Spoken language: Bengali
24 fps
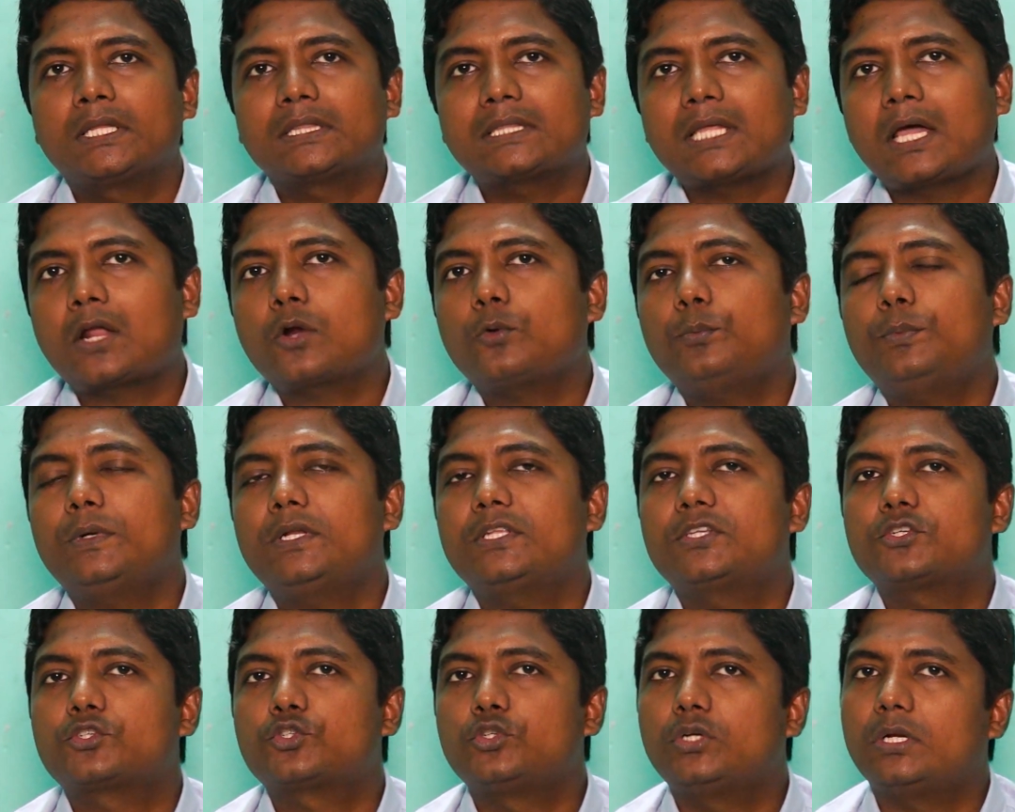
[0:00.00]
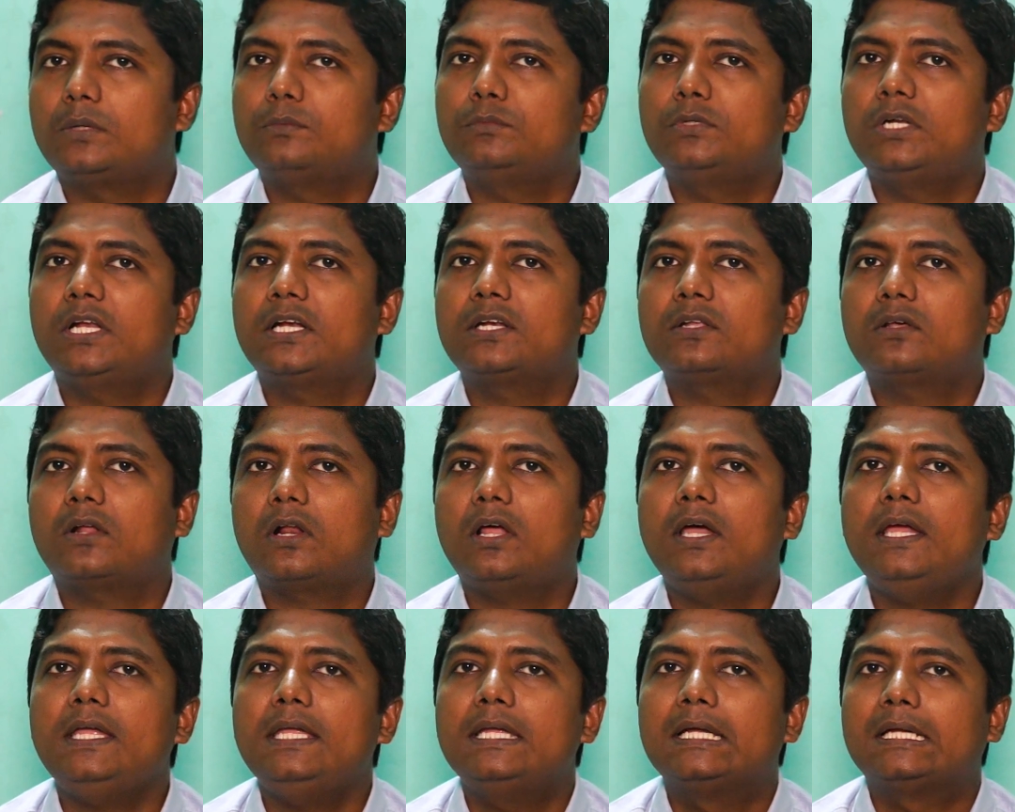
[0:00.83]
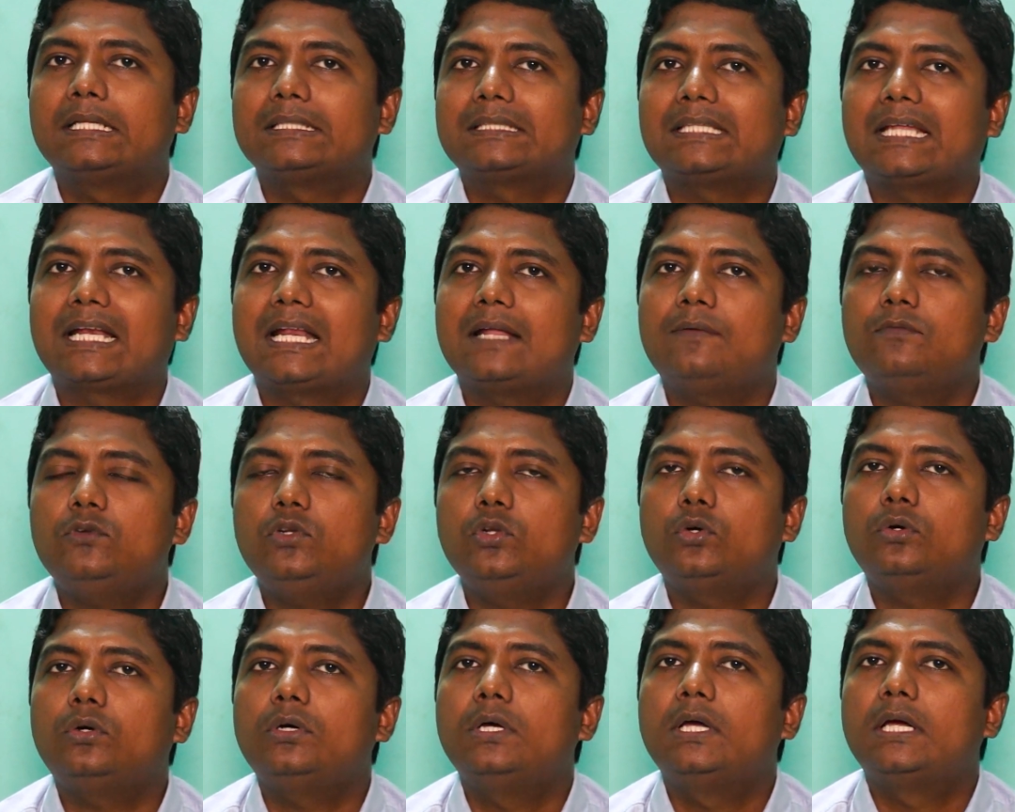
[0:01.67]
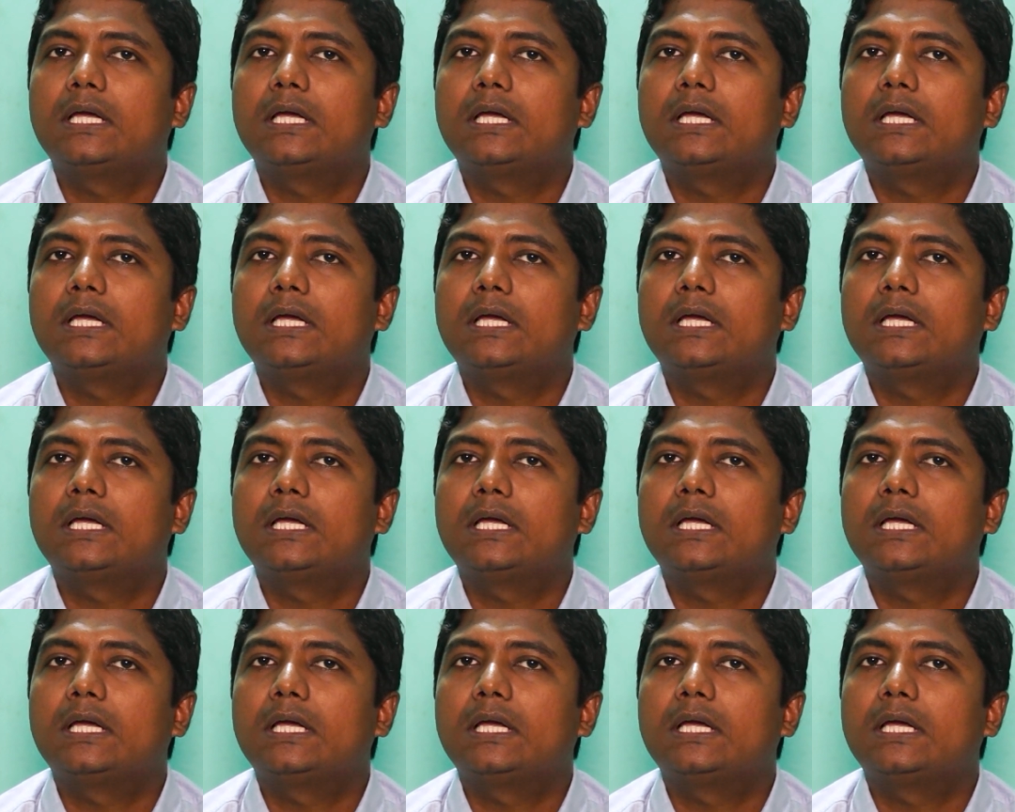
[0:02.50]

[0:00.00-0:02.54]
তার উপরে যে সুনাম মূল্যায়ন করা হয় তার নাম হলো